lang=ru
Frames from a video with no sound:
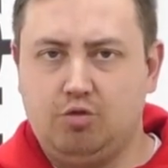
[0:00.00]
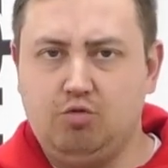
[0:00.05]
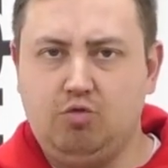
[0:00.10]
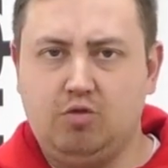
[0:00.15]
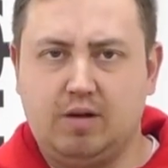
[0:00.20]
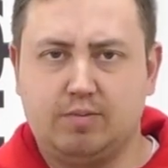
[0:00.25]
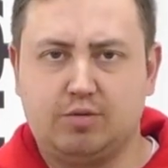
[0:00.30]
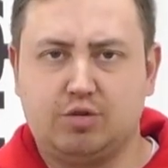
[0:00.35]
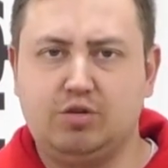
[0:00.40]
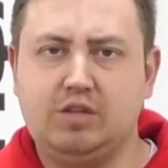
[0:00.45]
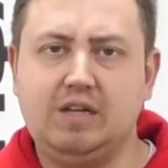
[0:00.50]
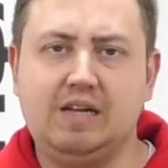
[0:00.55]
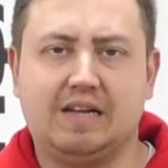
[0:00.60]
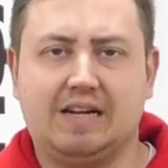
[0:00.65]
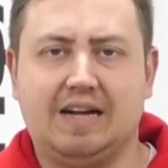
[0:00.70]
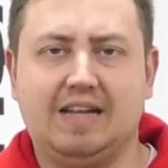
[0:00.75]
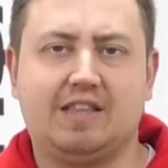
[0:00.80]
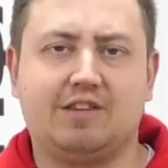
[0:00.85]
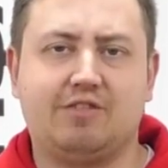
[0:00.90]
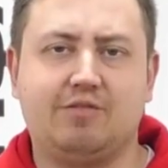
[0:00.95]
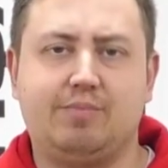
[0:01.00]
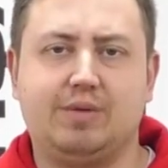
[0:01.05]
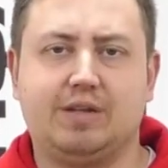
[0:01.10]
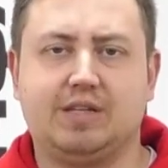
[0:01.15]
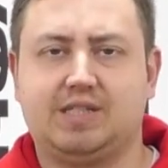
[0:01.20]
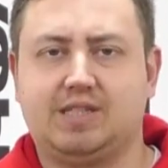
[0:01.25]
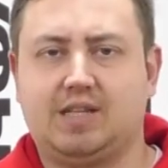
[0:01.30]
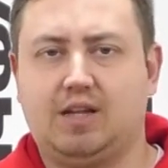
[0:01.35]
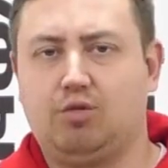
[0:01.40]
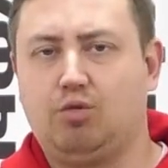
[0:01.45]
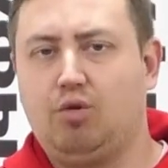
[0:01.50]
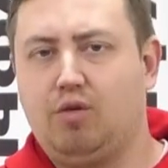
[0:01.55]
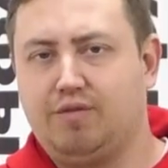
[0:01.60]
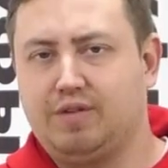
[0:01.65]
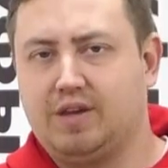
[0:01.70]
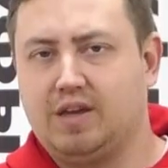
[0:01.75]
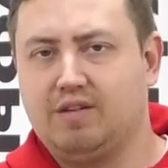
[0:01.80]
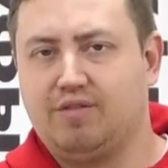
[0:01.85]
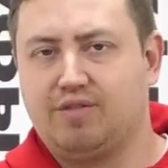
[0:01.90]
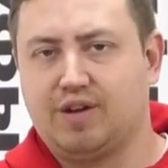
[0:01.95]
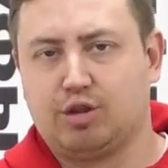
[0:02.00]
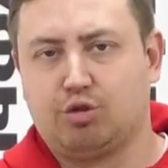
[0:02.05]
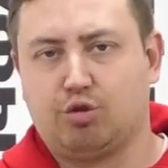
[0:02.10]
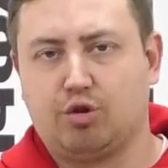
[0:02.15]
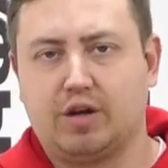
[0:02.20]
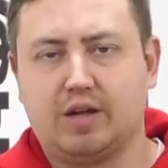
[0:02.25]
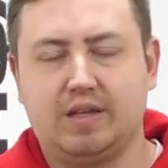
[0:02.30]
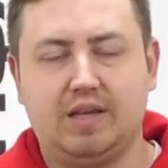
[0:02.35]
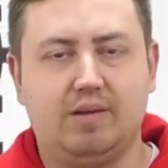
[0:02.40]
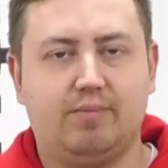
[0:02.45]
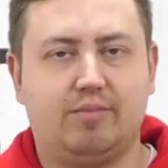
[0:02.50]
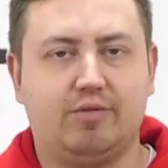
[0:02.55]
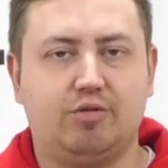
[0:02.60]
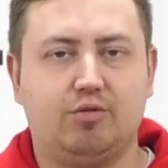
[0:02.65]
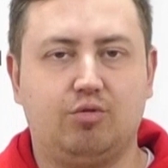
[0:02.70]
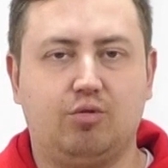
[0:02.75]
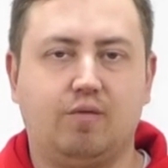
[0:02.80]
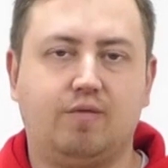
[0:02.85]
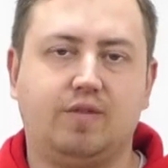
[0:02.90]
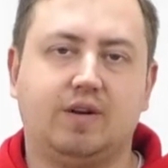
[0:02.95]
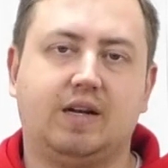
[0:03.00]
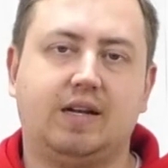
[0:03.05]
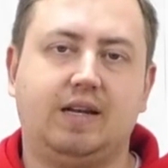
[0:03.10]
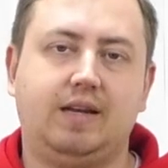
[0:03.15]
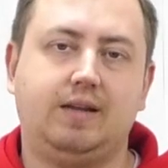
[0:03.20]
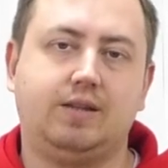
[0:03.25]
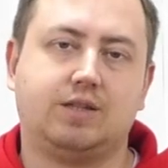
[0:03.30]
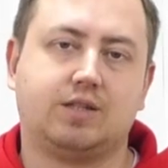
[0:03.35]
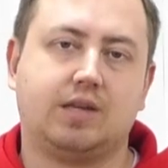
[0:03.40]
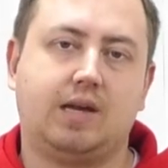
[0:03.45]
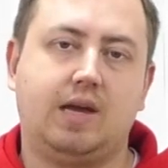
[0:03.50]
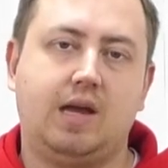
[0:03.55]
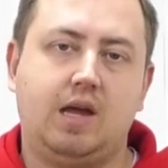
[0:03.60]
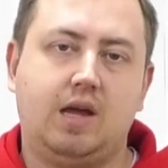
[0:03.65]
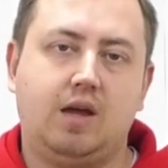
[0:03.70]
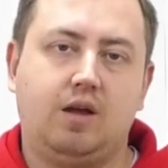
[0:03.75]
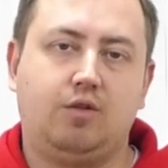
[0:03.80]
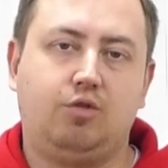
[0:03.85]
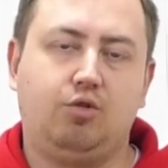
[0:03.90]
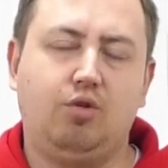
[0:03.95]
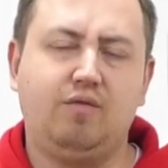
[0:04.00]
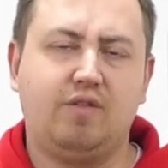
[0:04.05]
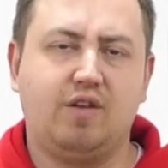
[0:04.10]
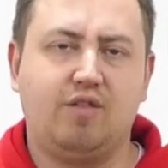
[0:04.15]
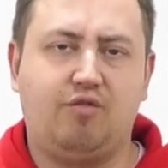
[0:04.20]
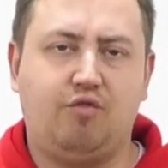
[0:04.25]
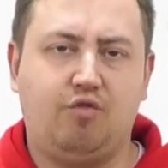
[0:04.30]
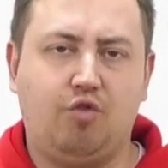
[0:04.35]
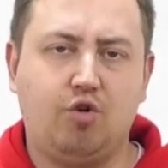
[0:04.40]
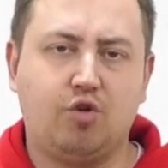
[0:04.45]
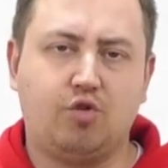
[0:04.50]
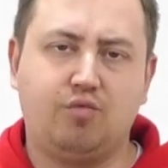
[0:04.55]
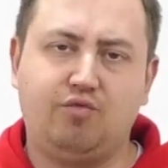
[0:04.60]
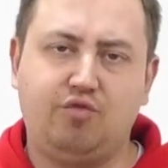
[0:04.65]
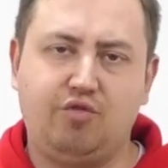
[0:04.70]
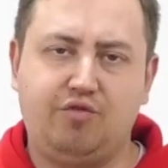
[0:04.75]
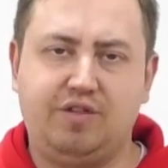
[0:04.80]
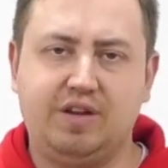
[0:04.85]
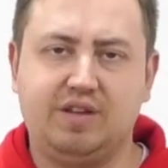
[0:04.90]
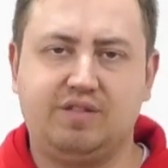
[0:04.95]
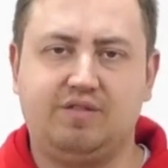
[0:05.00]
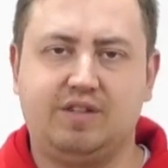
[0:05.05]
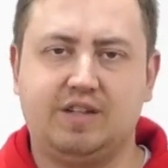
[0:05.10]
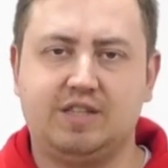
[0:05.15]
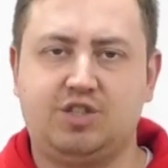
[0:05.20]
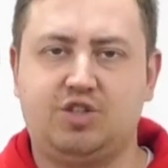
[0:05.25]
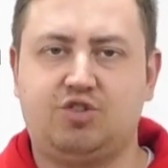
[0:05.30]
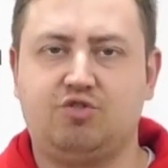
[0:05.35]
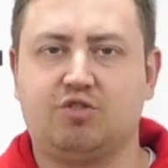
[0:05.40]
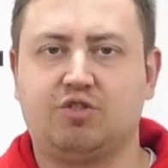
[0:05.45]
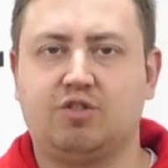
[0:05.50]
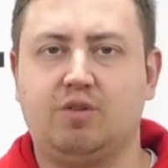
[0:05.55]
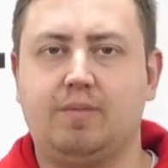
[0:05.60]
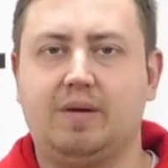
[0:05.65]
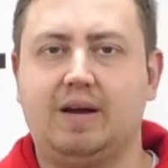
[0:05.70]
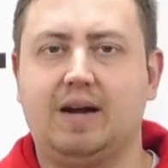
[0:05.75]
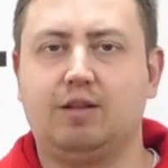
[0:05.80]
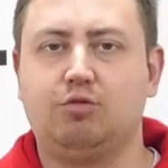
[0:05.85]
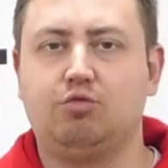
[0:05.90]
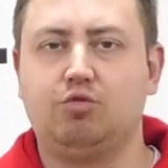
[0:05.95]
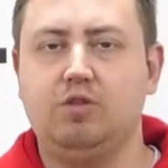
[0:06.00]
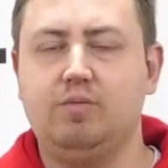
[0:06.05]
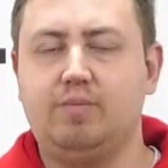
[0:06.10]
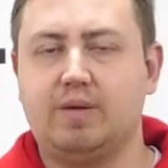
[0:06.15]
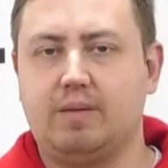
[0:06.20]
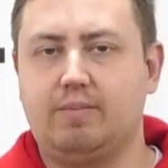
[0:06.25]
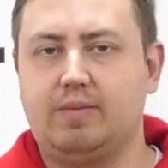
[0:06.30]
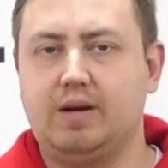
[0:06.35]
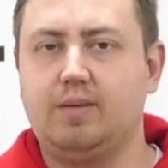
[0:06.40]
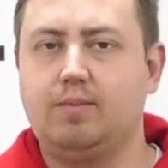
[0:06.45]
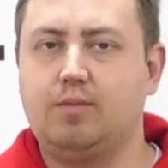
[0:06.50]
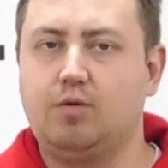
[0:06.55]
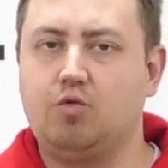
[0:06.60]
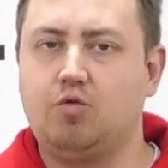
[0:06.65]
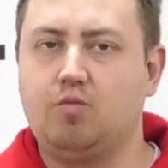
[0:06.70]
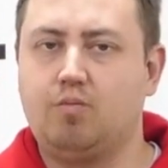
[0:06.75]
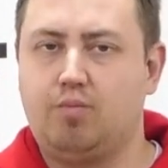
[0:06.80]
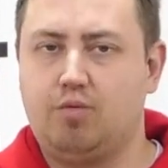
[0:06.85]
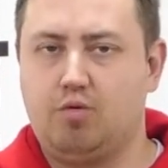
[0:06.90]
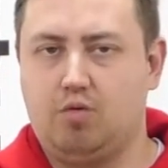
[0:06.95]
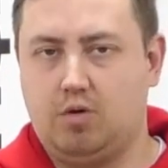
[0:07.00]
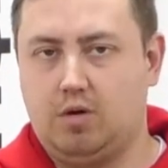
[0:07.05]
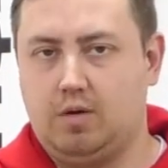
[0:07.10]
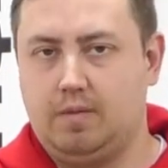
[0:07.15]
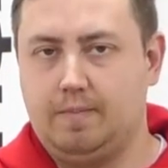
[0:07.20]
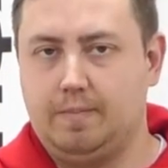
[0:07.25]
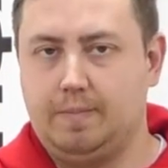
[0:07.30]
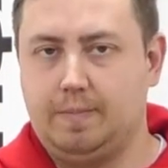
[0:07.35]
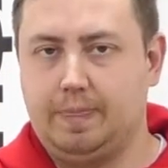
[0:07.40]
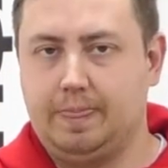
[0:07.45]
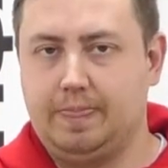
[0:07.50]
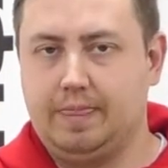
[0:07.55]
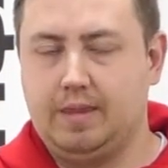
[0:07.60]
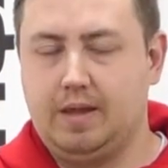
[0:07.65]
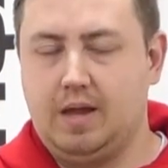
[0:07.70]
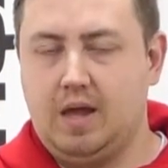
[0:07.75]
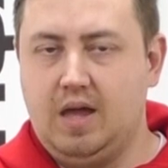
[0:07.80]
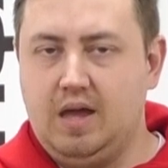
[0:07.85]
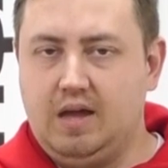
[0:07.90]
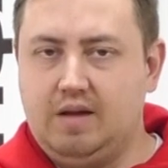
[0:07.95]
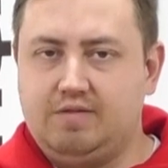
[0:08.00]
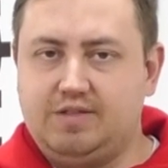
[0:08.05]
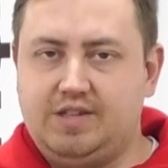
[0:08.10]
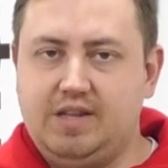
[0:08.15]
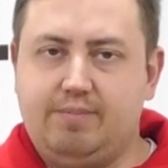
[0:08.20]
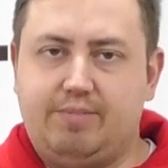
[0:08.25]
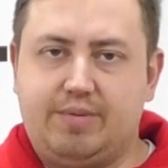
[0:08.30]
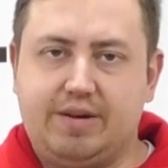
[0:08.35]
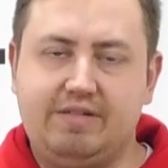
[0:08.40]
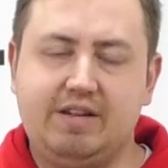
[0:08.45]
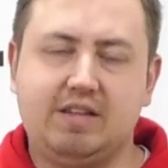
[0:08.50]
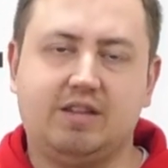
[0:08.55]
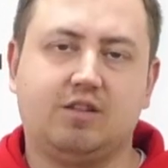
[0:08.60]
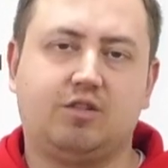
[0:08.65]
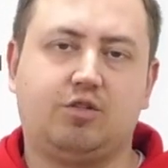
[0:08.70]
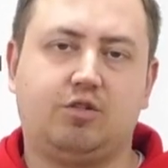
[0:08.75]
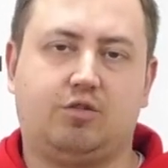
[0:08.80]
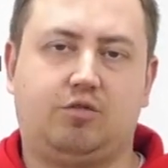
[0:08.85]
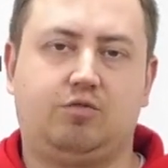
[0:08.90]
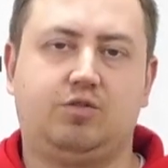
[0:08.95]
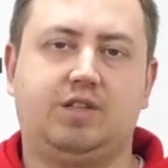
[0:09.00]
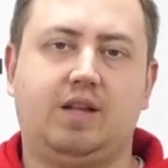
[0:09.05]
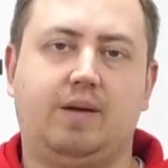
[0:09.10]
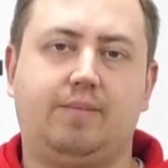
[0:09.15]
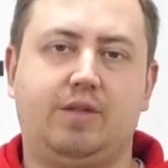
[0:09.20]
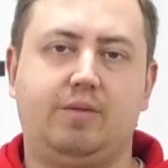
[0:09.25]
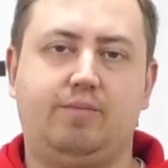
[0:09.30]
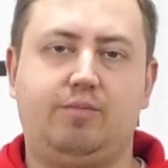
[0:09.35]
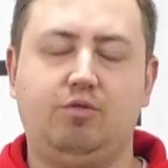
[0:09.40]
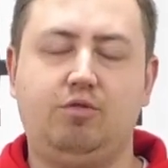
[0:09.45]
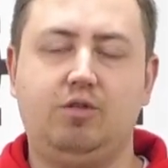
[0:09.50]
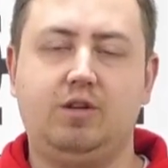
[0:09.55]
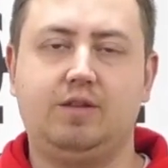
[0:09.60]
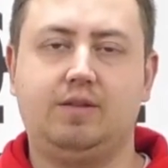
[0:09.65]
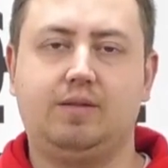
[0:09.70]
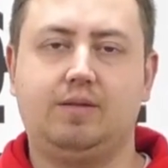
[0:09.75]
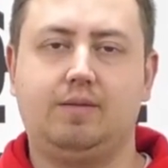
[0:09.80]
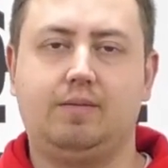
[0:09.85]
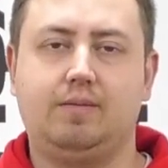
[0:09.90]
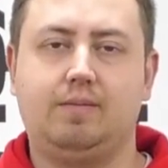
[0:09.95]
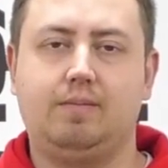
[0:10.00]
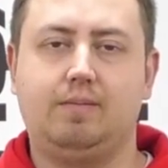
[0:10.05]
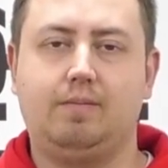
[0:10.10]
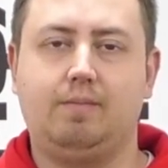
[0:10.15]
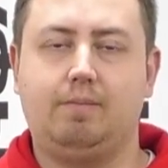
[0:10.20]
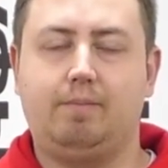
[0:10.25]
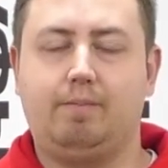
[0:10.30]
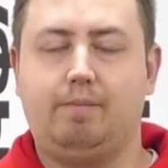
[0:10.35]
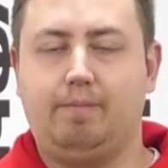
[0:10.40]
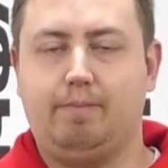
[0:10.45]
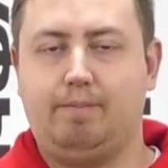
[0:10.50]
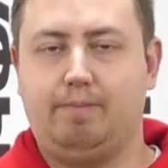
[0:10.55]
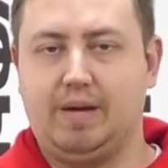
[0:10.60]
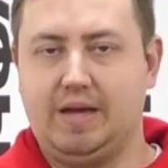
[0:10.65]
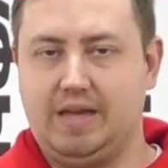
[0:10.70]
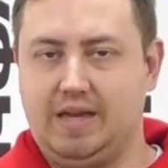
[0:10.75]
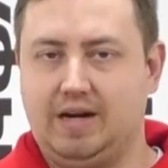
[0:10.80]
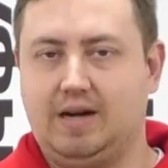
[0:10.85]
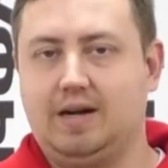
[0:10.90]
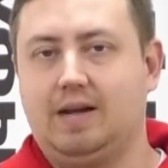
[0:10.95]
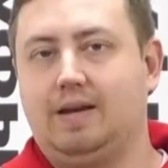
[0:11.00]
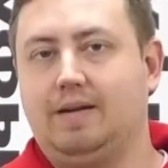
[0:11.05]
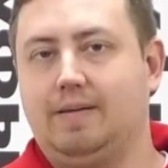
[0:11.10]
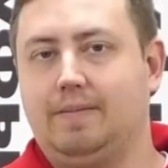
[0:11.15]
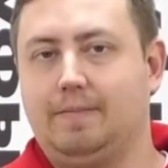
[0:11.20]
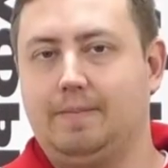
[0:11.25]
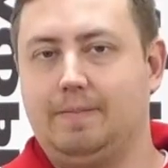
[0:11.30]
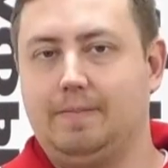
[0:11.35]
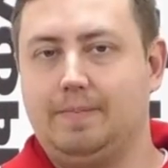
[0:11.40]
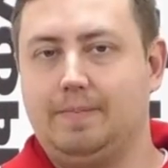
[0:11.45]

Ну, обсудили кадровые перестановки, в которых не было новых лиц, новый форум в Уфе в 2024 году и проблемы УМПО. Всем привет, это Рустам Набиулин. Поехали!